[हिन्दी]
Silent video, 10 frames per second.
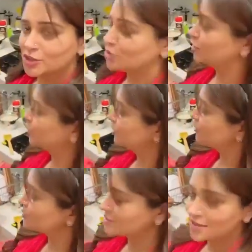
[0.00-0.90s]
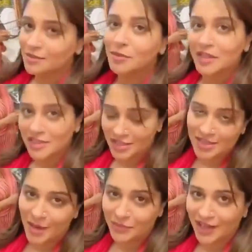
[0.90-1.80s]
छुट्टी होती है तो उसने इसमें बड़ी अच्छी
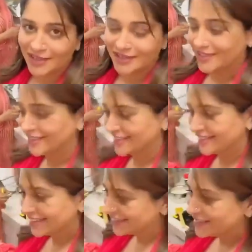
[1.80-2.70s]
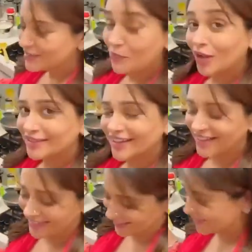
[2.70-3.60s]
चाय पिलाई थी तो बहुत ख्याल रखते